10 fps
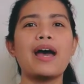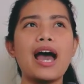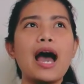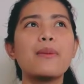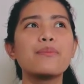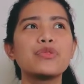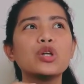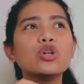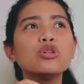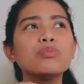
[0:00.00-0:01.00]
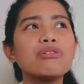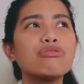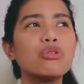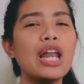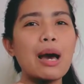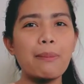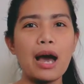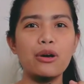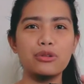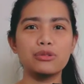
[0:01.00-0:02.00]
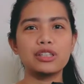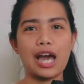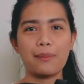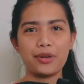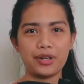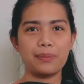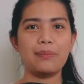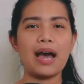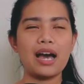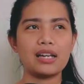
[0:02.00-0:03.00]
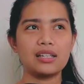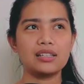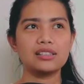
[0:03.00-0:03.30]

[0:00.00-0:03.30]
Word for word: um, nung wala pa akong camera bag,